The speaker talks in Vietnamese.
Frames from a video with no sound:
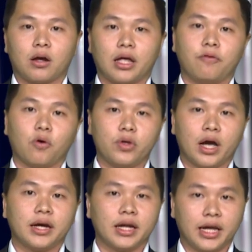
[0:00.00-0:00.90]
ai có thể phủ
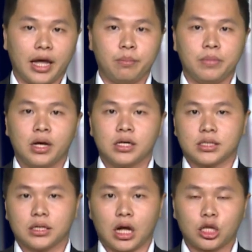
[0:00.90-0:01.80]
nhận kinh nghiệm,
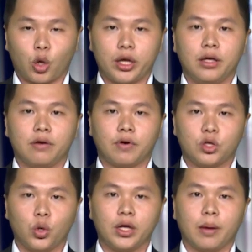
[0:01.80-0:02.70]
sự tận tụy và
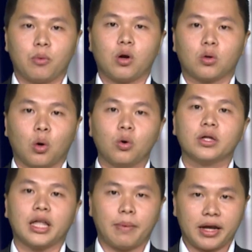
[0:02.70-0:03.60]
chuyên nghiệp của cầu thủ
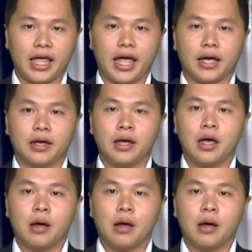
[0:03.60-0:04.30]
người Tây Ban Nha.